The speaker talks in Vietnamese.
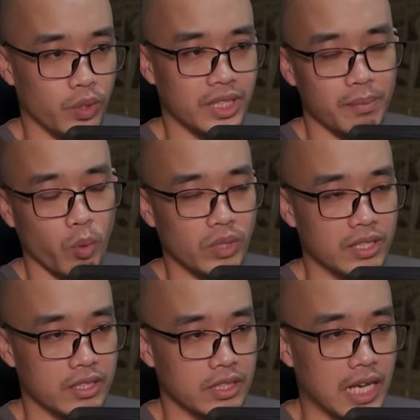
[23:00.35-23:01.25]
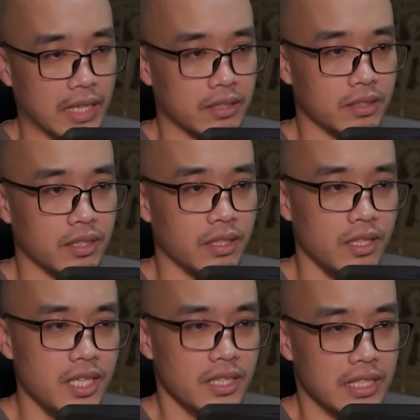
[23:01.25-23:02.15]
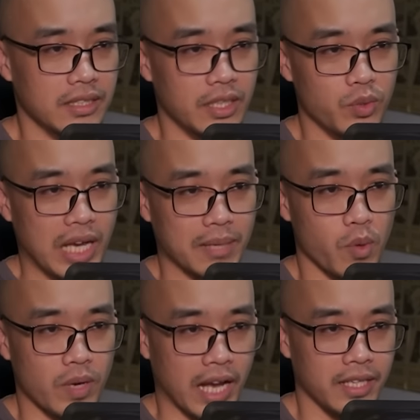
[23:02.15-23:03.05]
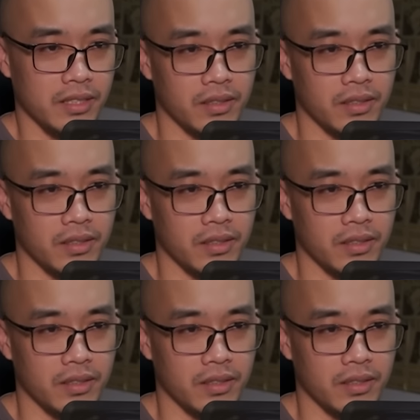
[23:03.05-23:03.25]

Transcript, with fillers: đến cùng là như thế nào vậy? Nam tử